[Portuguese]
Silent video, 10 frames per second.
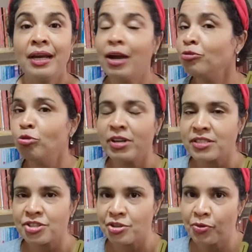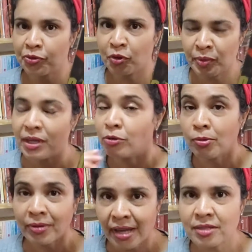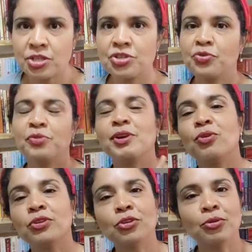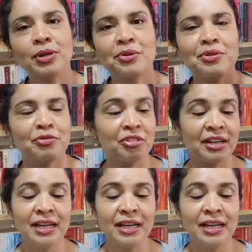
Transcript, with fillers: Eu nunca assisti o filme. Eu não quero assistir o filme enquanto eu não ler o livro.